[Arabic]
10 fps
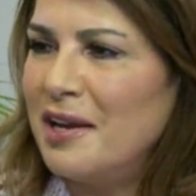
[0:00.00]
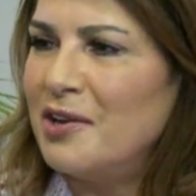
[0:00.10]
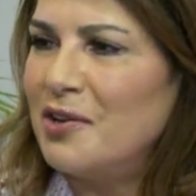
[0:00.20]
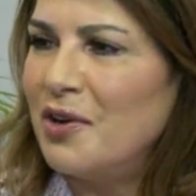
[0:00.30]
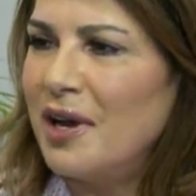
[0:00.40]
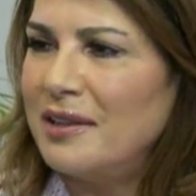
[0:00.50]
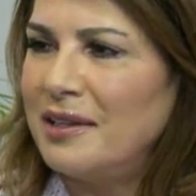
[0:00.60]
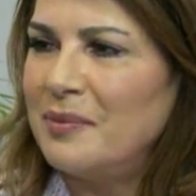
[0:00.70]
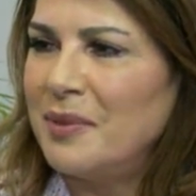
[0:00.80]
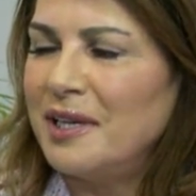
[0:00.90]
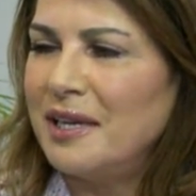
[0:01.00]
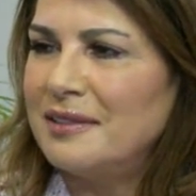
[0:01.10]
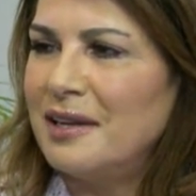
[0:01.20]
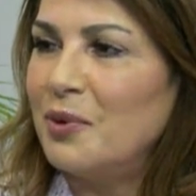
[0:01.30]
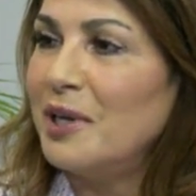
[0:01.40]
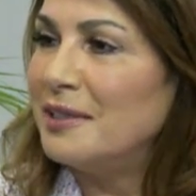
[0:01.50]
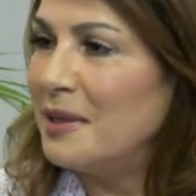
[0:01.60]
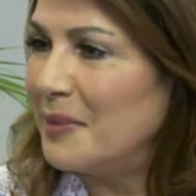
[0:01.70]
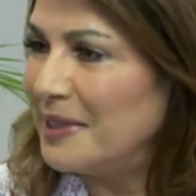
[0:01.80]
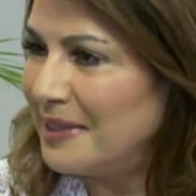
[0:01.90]
انه هذه معناتها الوحده
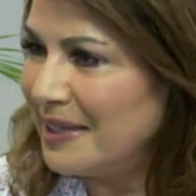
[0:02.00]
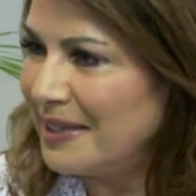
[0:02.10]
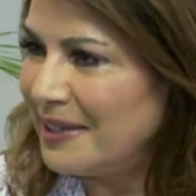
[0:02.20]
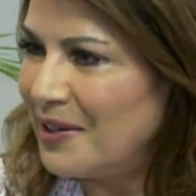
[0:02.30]
المسيحيه